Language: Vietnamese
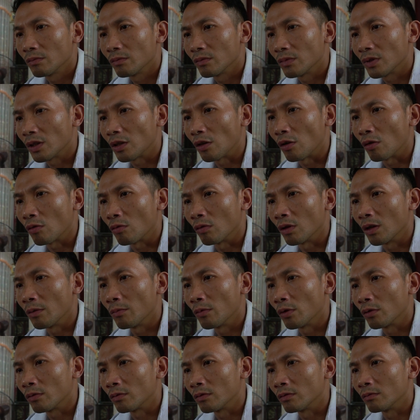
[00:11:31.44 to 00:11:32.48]
và đó cũng là
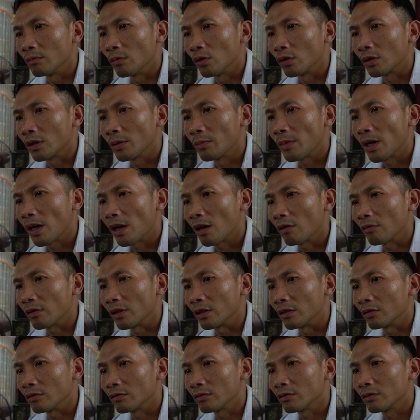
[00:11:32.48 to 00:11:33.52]
một một cái bài học
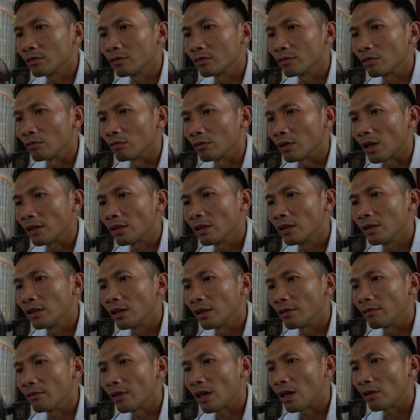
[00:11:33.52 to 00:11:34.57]
để cho chúng ta nhìn
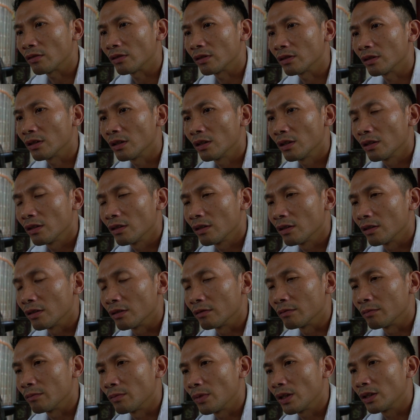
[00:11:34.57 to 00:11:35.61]
nhận vào chứ
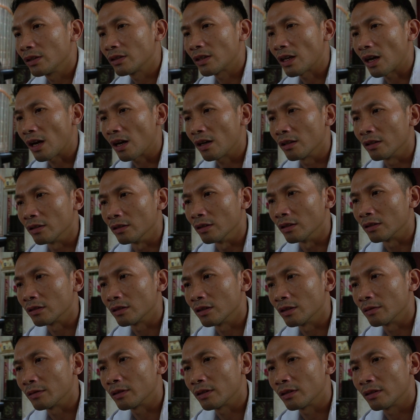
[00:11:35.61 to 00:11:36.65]
mình sáng ở nước
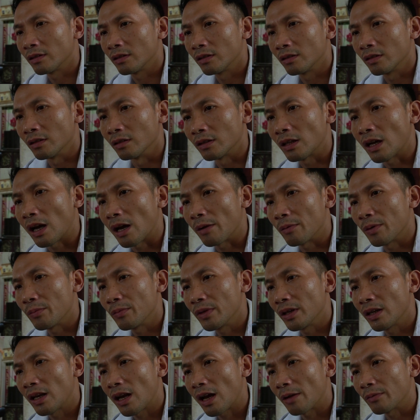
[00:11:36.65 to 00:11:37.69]
thừa tài và
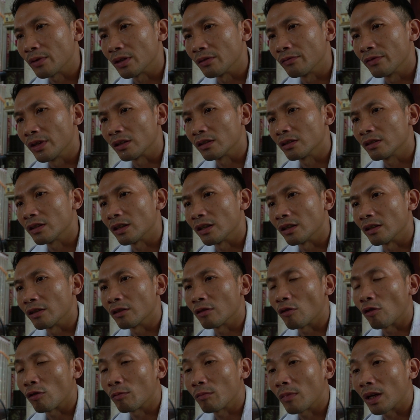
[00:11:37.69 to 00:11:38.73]
mình làm những việc như thế
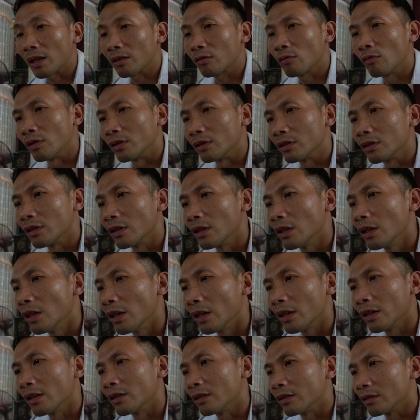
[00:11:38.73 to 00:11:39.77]
con mắt của những
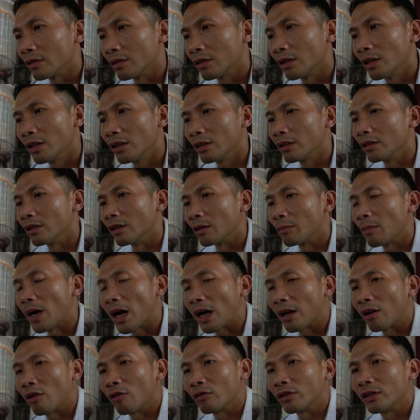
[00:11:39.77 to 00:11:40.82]
người người nước
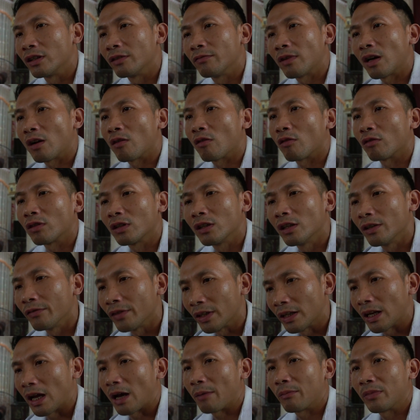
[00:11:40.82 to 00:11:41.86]
bạn họ nhìn vào con người
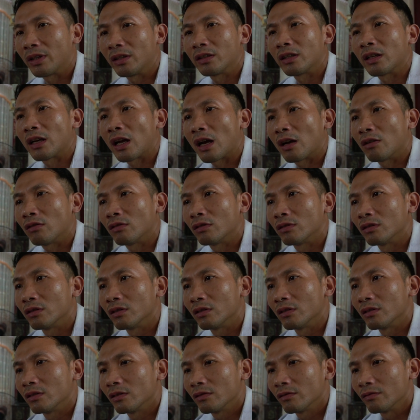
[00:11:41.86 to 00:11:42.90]
Việt Nam mình như thế nào
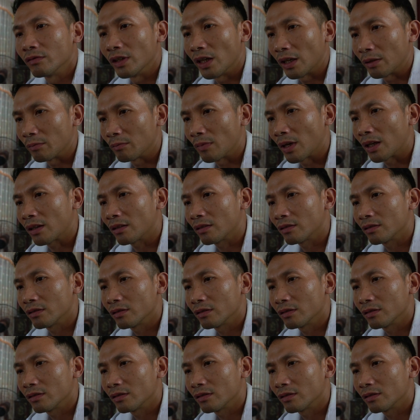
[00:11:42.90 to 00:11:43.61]
yeah. Dạ. với ánh mắt